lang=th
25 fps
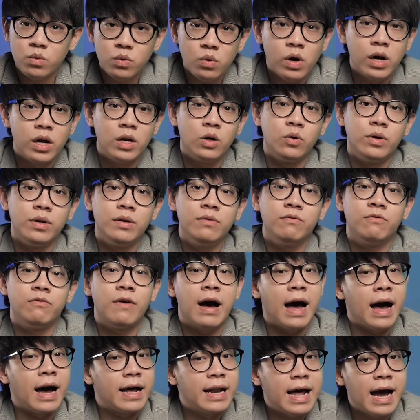รวยล้น
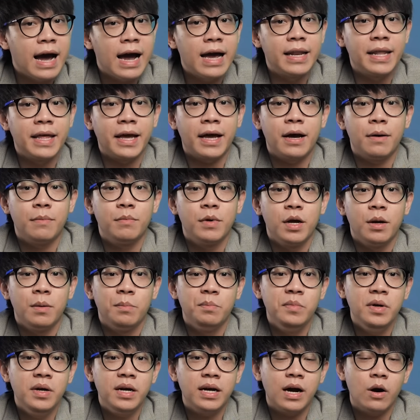ฟ้าได้นะครับ
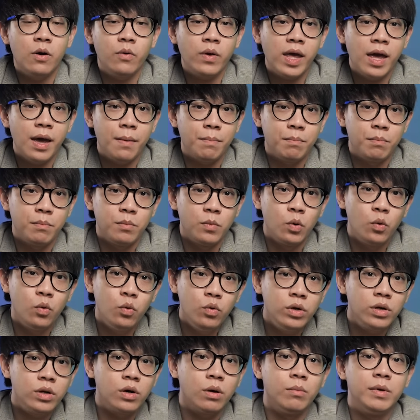เมื่อเขาเก็บ
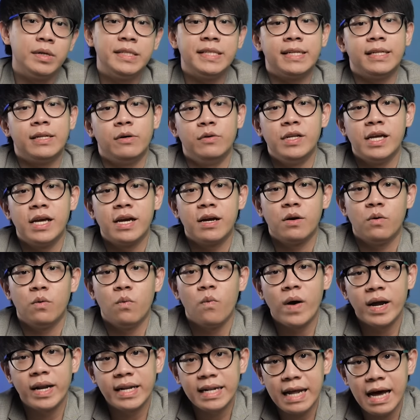หุ้นของบริษัทเราเนี่ย
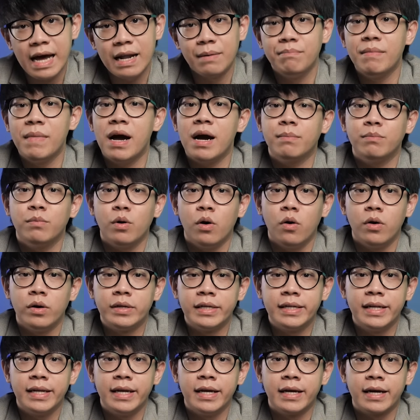ไว้นานมากพอ
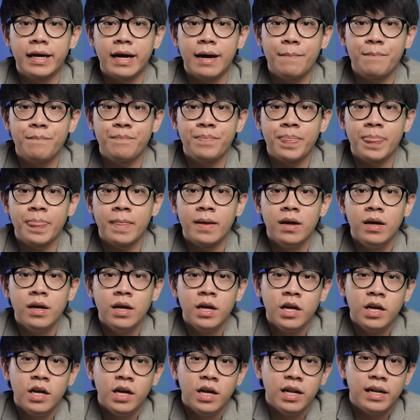นั่นเองครับ
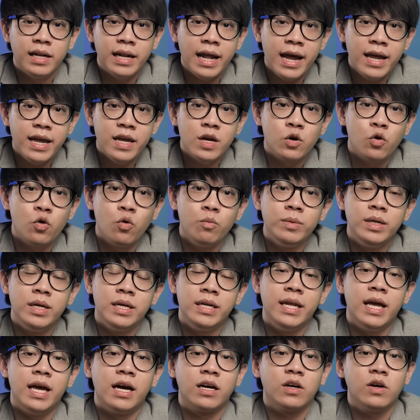และอีกกลุ่มหนึ่
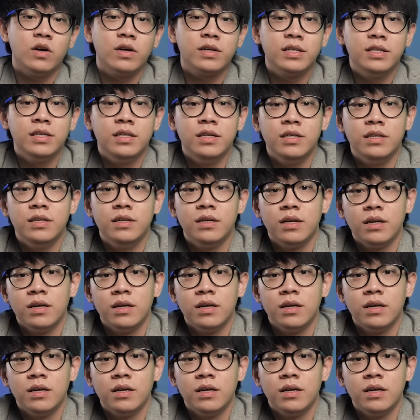งเนี่ยก็คือ